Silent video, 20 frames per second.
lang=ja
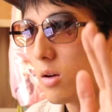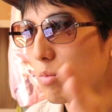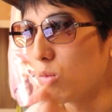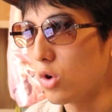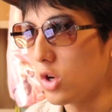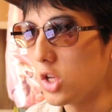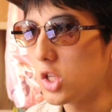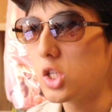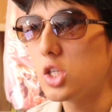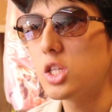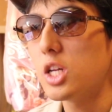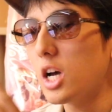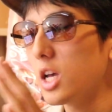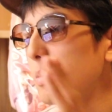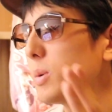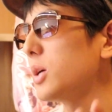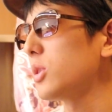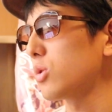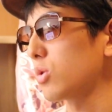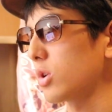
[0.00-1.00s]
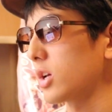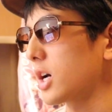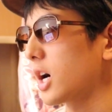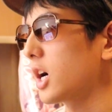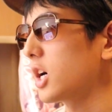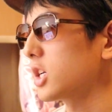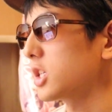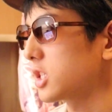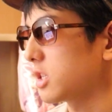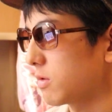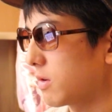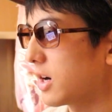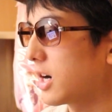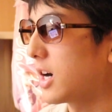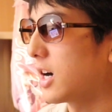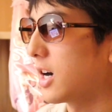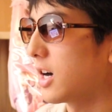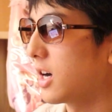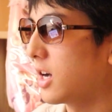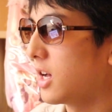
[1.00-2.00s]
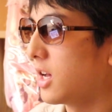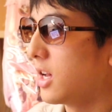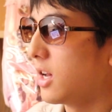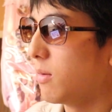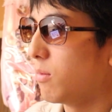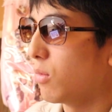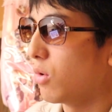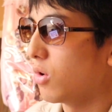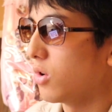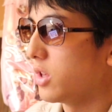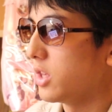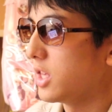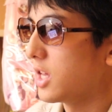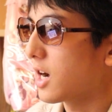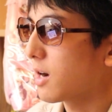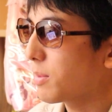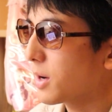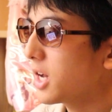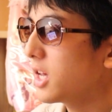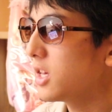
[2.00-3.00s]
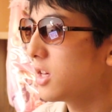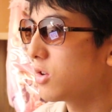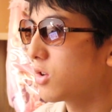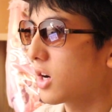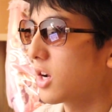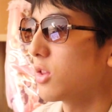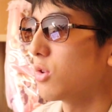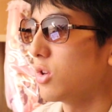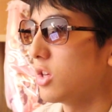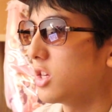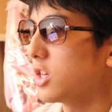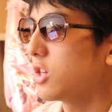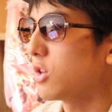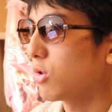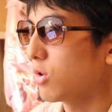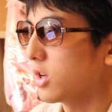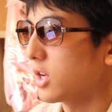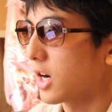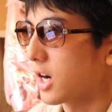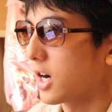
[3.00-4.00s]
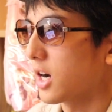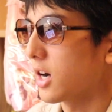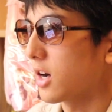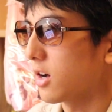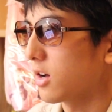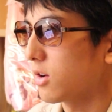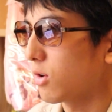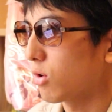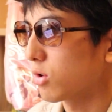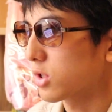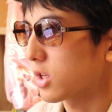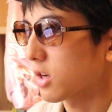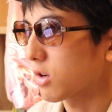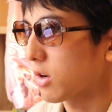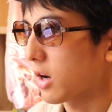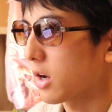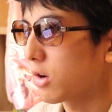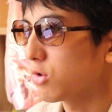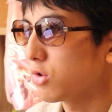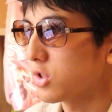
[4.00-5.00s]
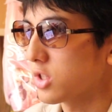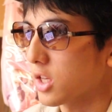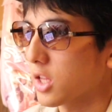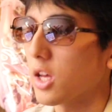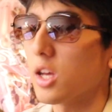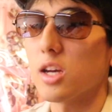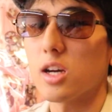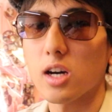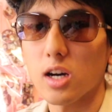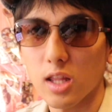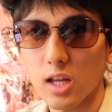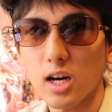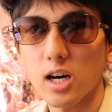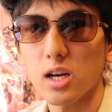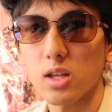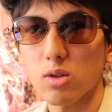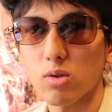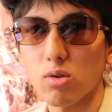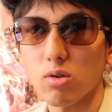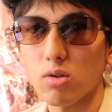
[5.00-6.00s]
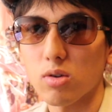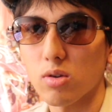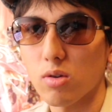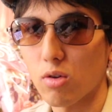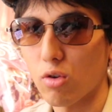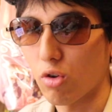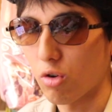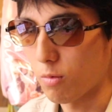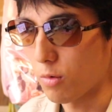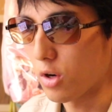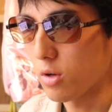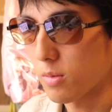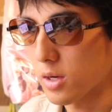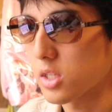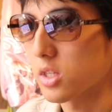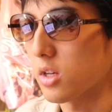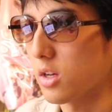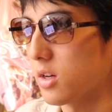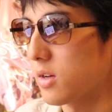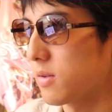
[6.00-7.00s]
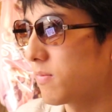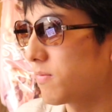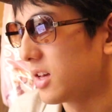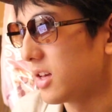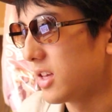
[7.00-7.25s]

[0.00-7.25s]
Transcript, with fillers: もう一大イベントに関しては、もうやばいぐらいの勢いがおそらくあるんじゃないかなと思います。